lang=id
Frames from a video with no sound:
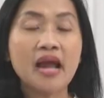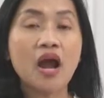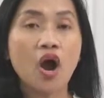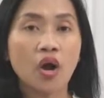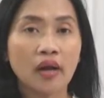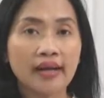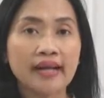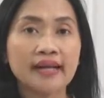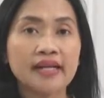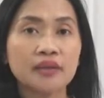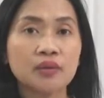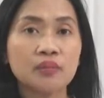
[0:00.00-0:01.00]
Oleh
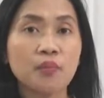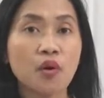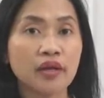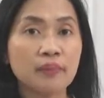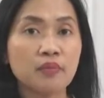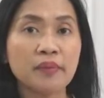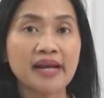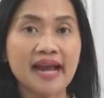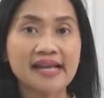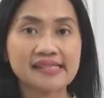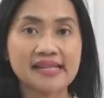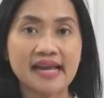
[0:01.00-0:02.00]
karena itu, Pongkipu
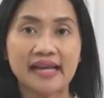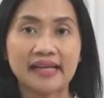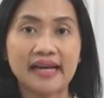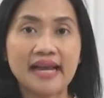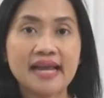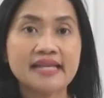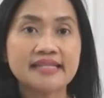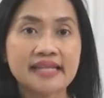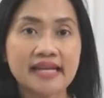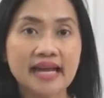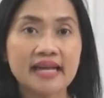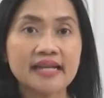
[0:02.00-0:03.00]
menegaskan,
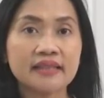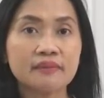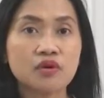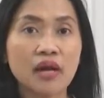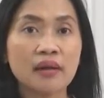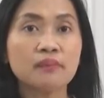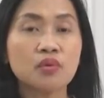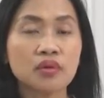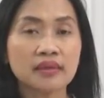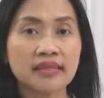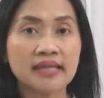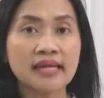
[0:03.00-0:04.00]
jika ditemukan
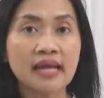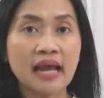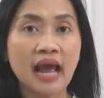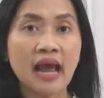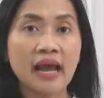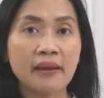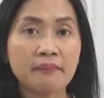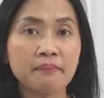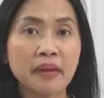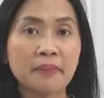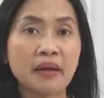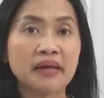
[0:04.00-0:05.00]
bukti AM
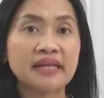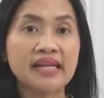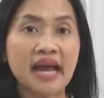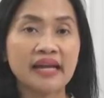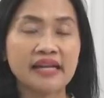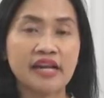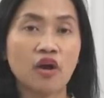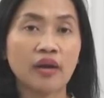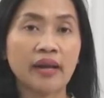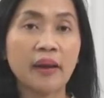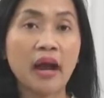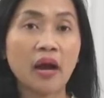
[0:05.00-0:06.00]
memang dianiaya
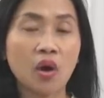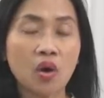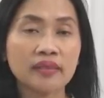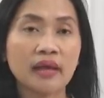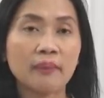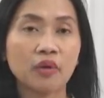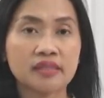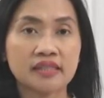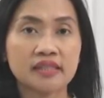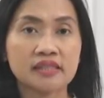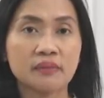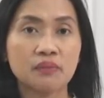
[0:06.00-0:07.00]
oleh anggota polisi
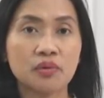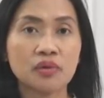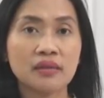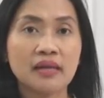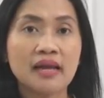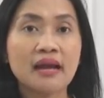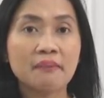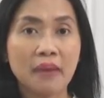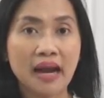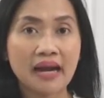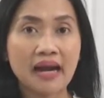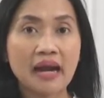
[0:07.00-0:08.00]
tersebut,
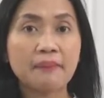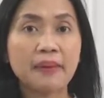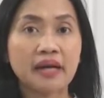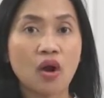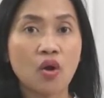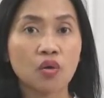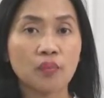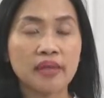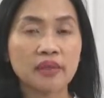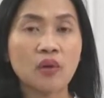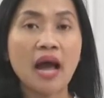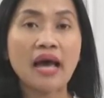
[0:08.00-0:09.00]
maka para oknum
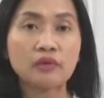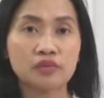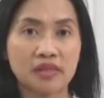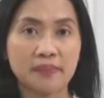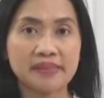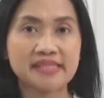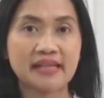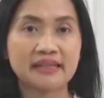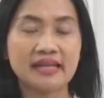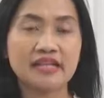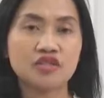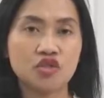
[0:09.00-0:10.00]
itu harus dipecat
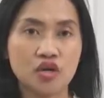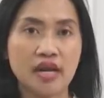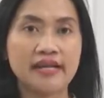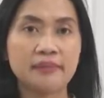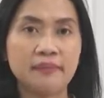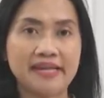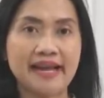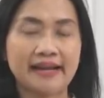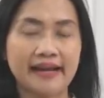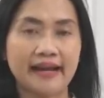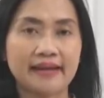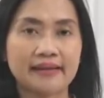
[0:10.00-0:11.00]
dan juga
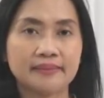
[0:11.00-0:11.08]
dipidana.